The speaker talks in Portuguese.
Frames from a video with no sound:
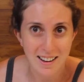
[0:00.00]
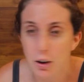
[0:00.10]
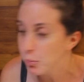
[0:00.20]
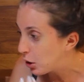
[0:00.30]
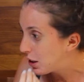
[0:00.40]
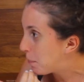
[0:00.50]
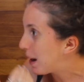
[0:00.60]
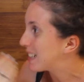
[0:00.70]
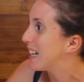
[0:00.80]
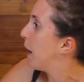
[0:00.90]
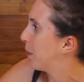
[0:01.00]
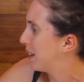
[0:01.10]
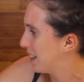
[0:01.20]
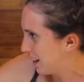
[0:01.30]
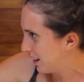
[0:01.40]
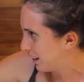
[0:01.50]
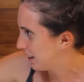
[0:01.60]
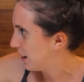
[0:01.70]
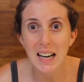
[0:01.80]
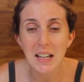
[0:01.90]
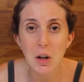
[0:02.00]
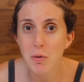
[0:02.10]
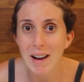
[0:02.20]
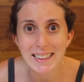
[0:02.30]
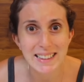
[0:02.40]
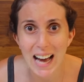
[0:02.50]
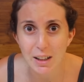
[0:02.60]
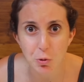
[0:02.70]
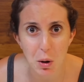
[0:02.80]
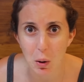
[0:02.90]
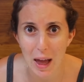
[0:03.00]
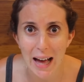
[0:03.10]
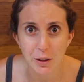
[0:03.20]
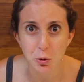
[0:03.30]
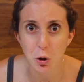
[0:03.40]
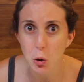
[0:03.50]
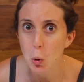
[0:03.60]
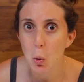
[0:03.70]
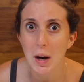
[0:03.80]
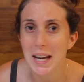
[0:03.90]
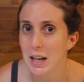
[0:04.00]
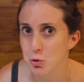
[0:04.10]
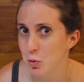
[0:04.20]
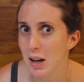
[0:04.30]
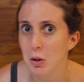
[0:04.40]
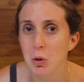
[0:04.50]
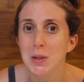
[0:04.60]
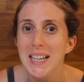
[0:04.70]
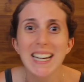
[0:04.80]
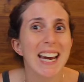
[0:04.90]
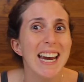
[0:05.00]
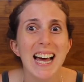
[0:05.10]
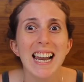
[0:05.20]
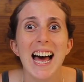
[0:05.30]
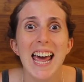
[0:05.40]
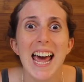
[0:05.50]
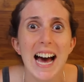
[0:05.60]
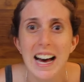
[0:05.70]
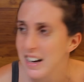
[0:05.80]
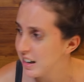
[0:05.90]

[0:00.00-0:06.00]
Eu não posso nem passar pra Adriana. Ela não vai estar tá do meu lado. Eu não conheço ela, não sei quem ela é.